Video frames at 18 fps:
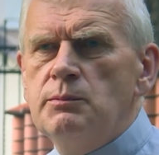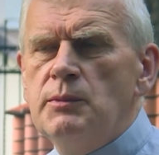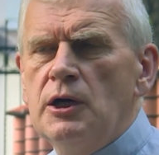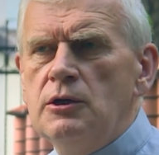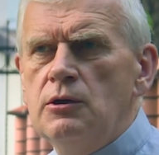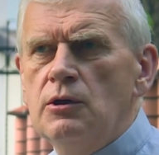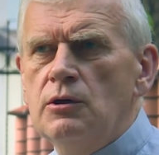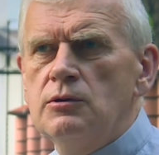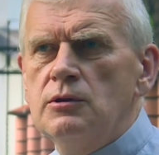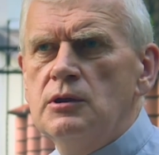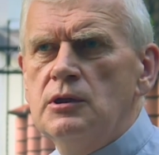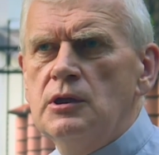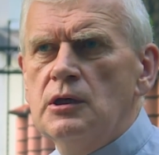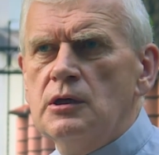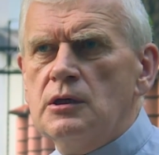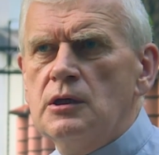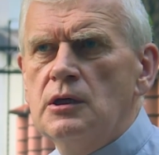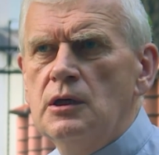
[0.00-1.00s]

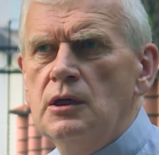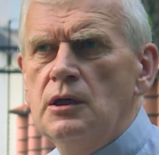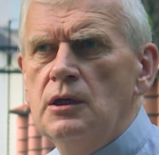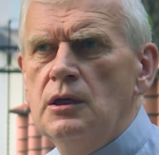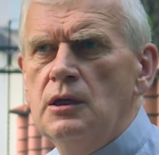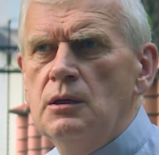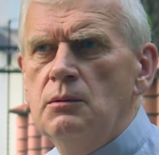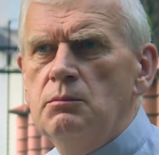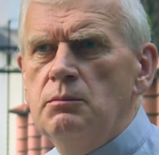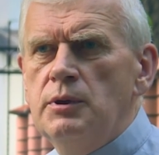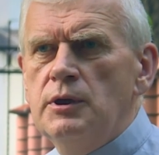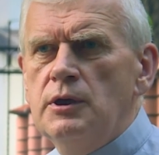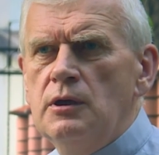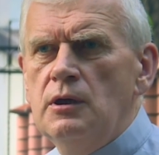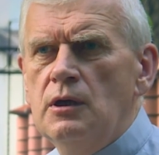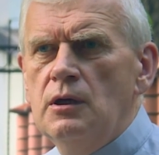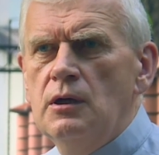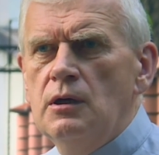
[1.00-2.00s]
majątek, by